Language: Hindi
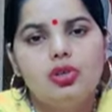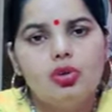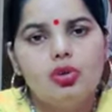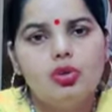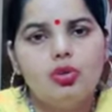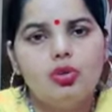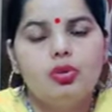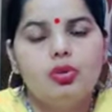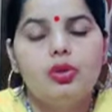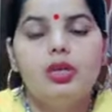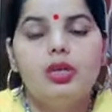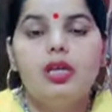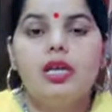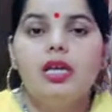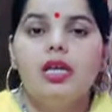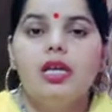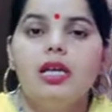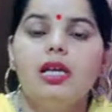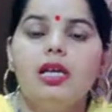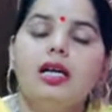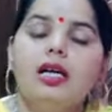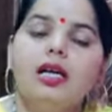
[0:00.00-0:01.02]
जो
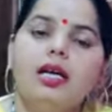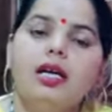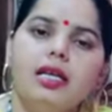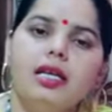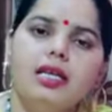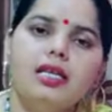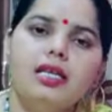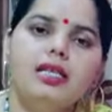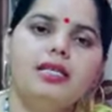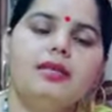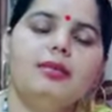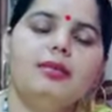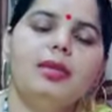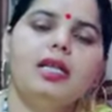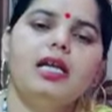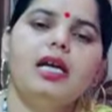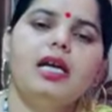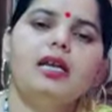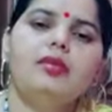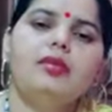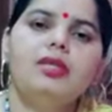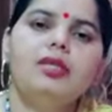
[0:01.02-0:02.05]
उनके घर की
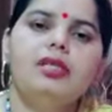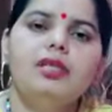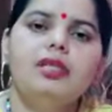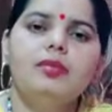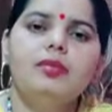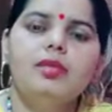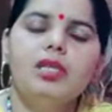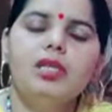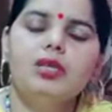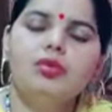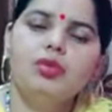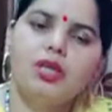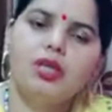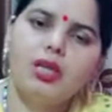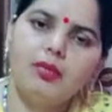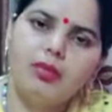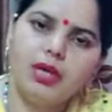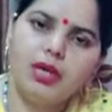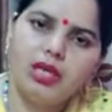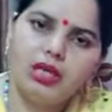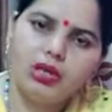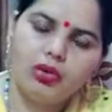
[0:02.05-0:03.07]
जिम्मेदारी भी समझे
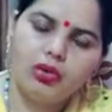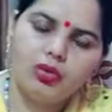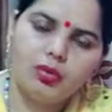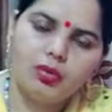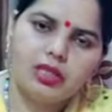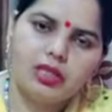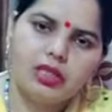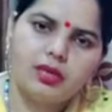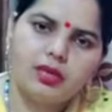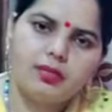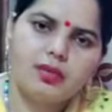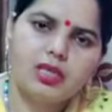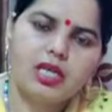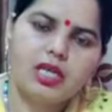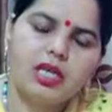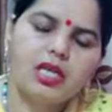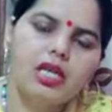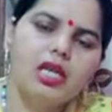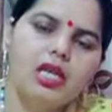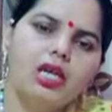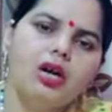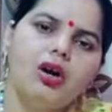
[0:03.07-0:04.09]
उनके बेटे को भी
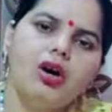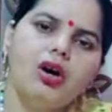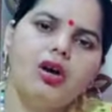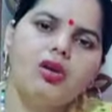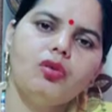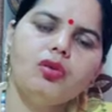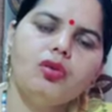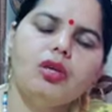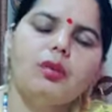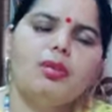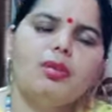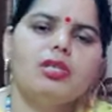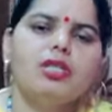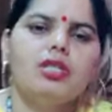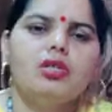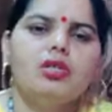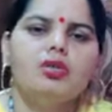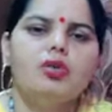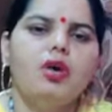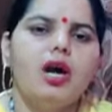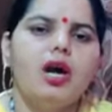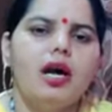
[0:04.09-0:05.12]
समझे और उनके
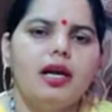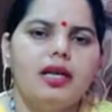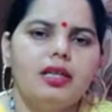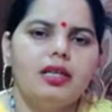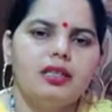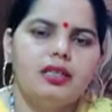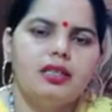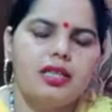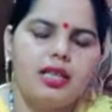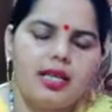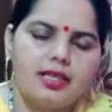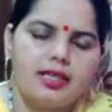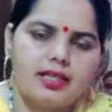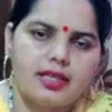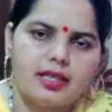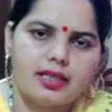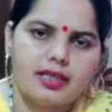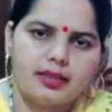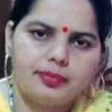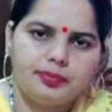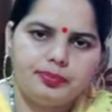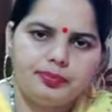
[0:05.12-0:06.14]
बिजनेस को आगे चला
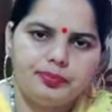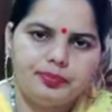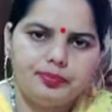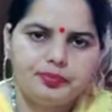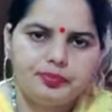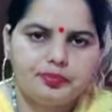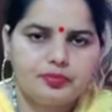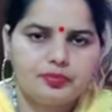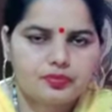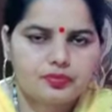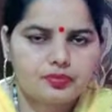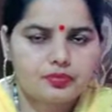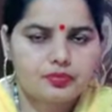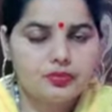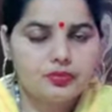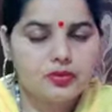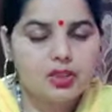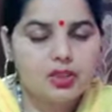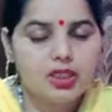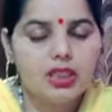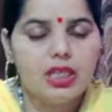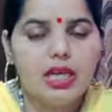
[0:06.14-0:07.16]
सके
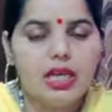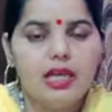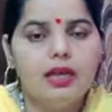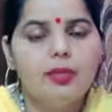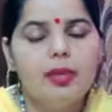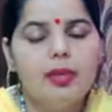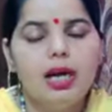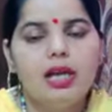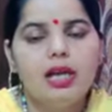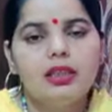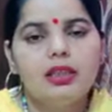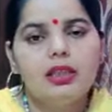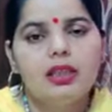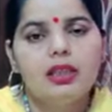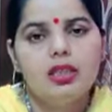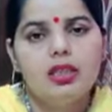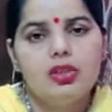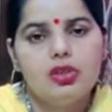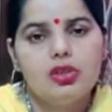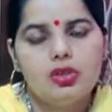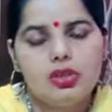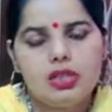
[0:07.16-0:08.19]
यही बात
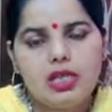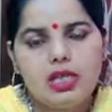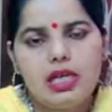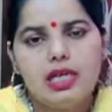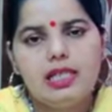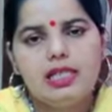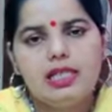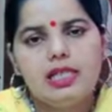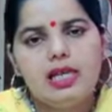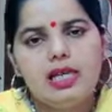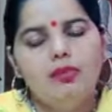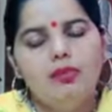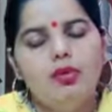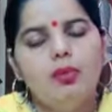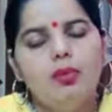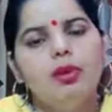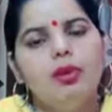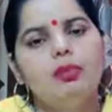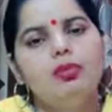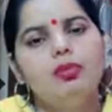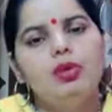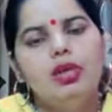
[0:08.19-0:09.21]
जो सेठ जी हैं वो
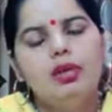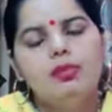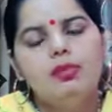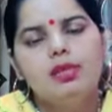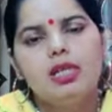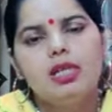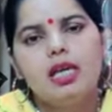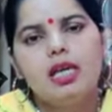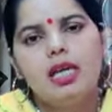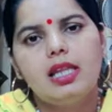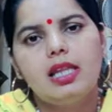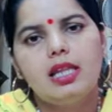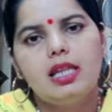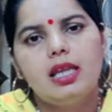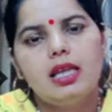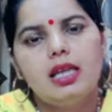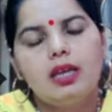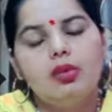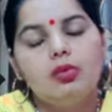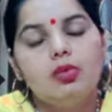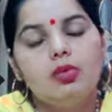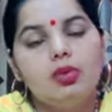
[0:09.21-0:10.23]
अपने मुनीम से कहते
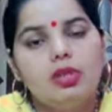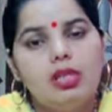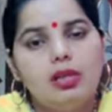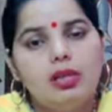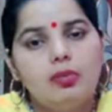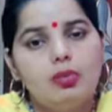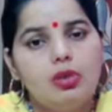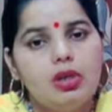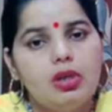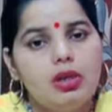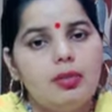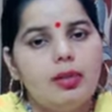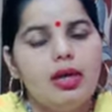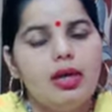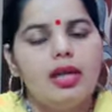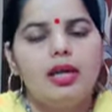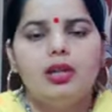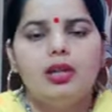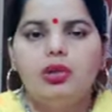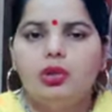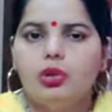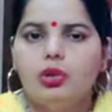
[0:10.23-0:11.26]
हैं उसी मुनीम
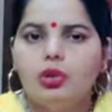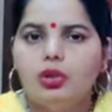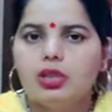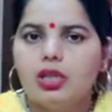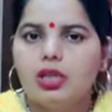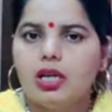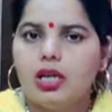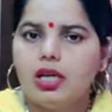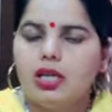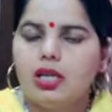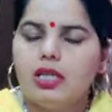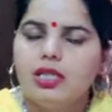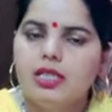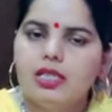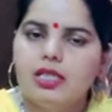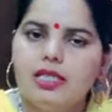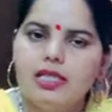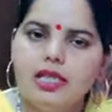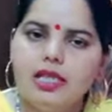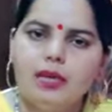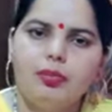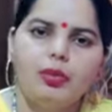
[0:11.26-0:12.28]
का एक दोस्त था
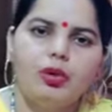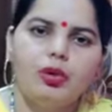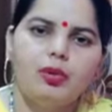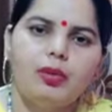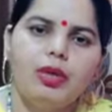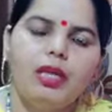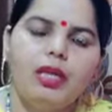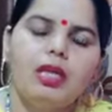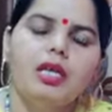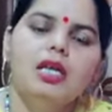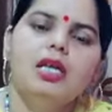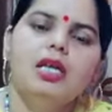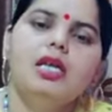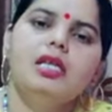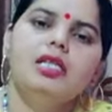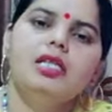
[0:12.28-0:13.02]
जयपुर में